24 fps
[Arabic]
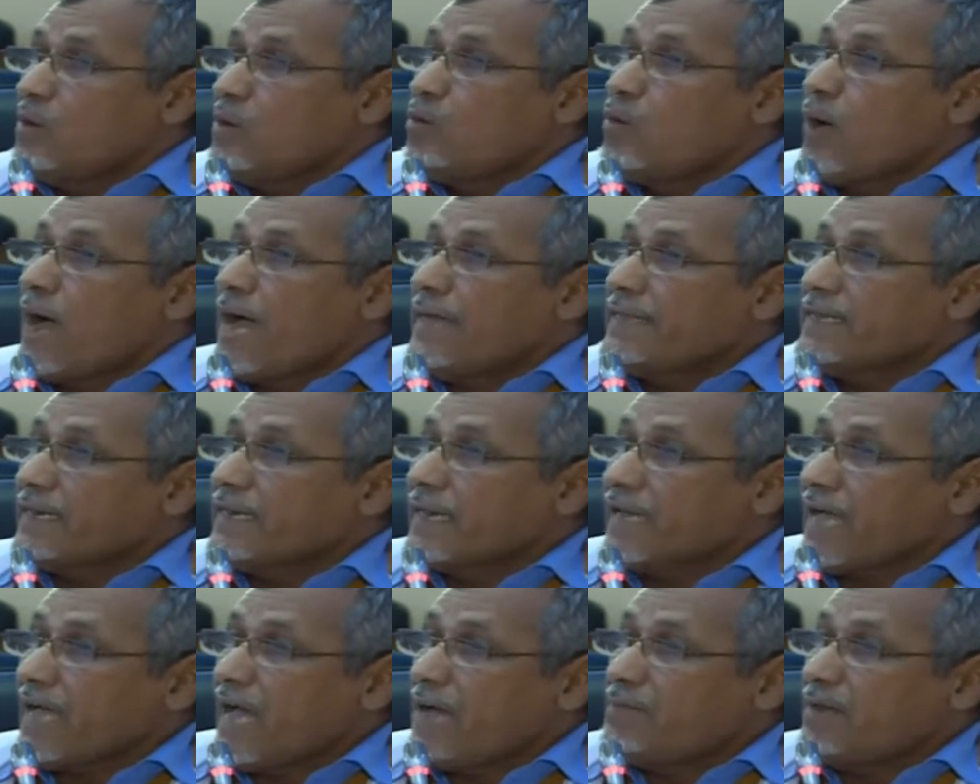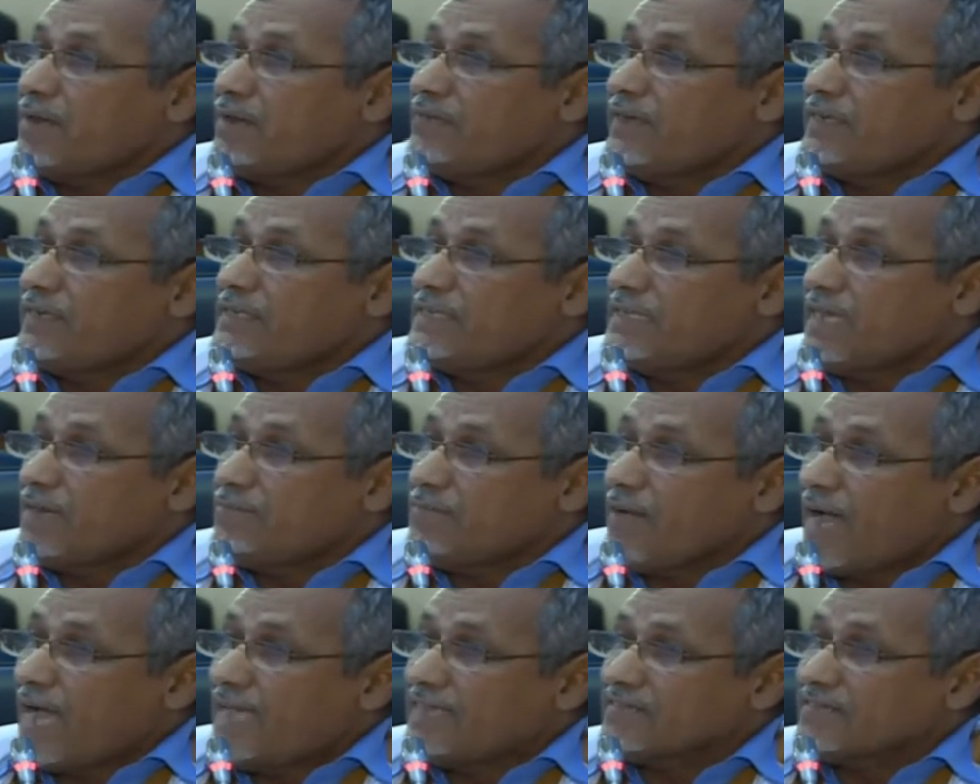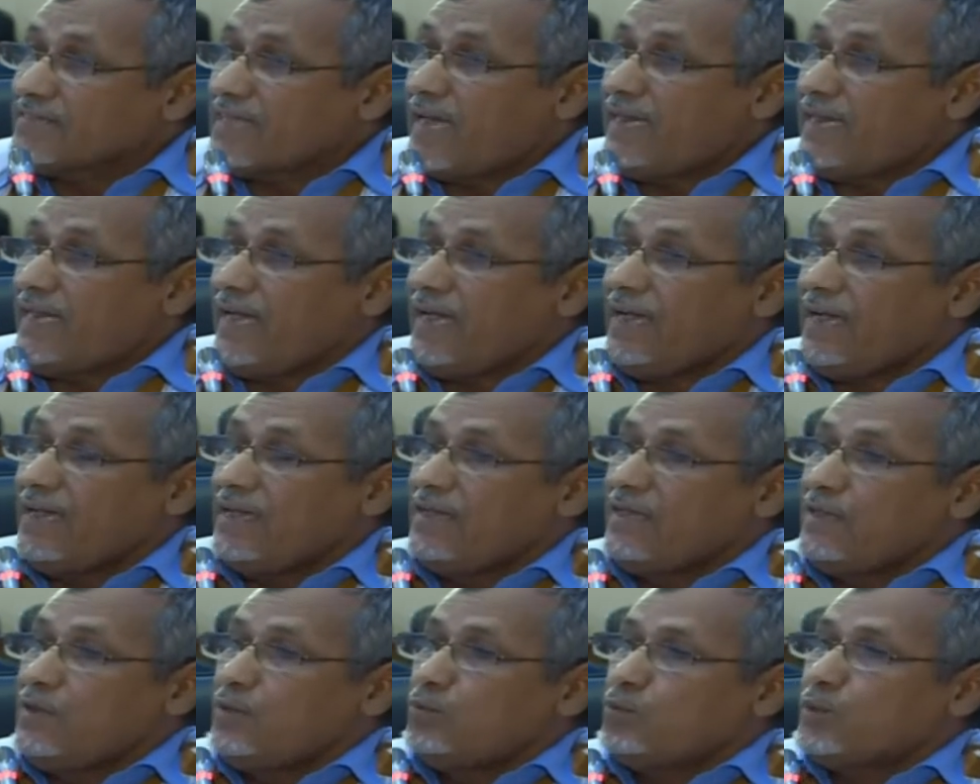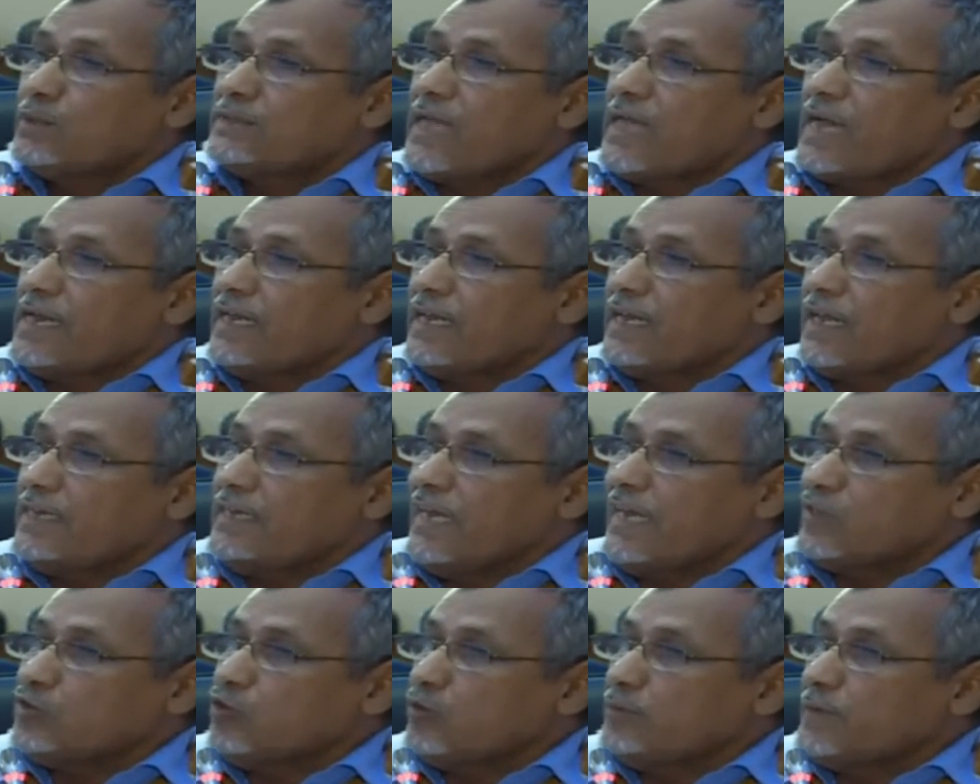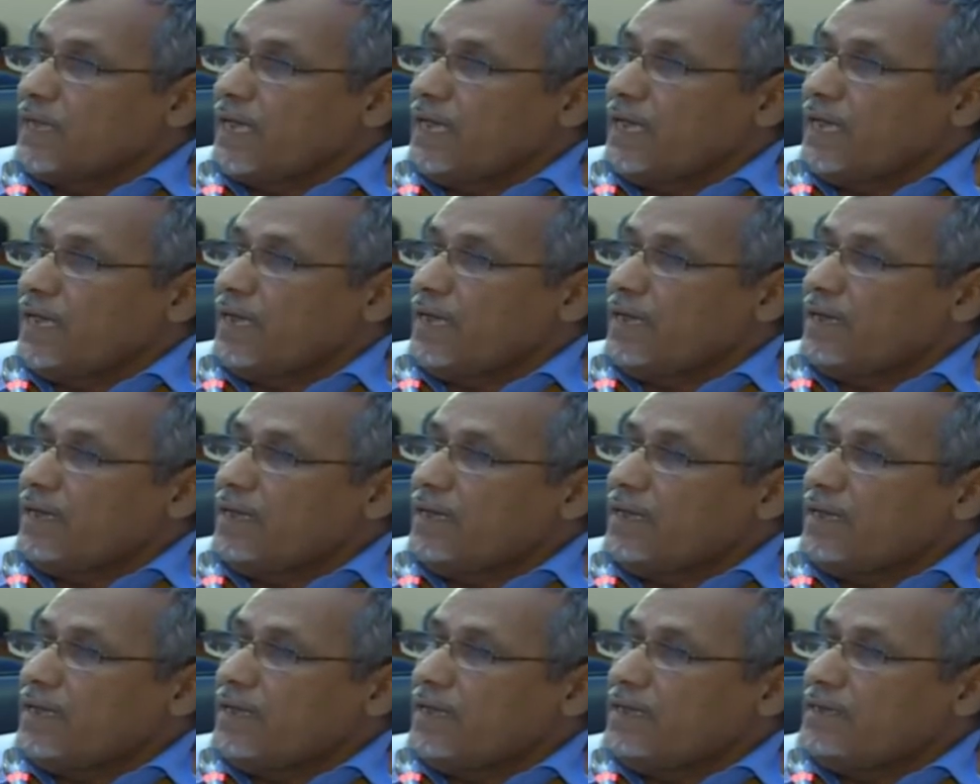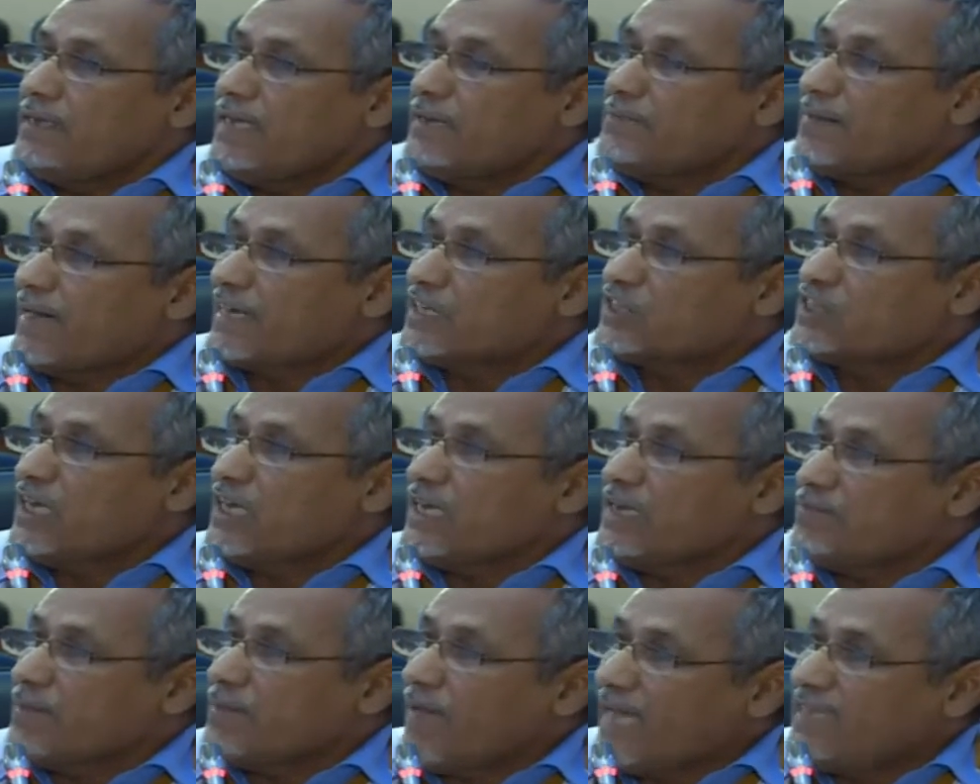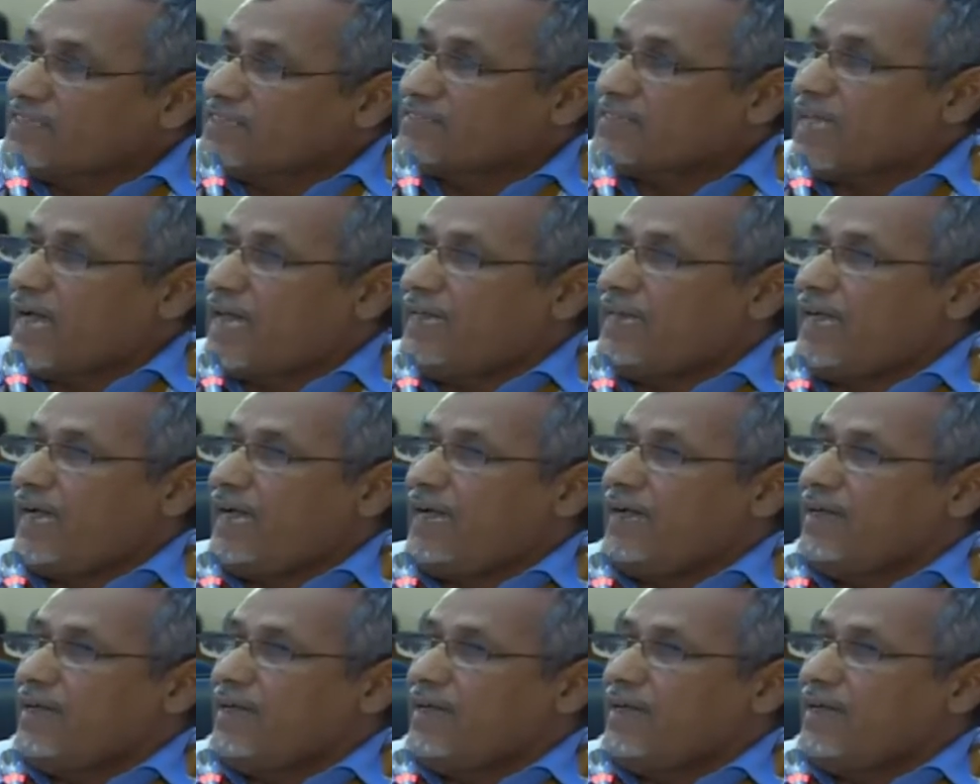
وهذه الرقابه الفنيه ما هي صالحه والطريقه اللي نعطوا بها آه، لي مارشي ما هي صالحه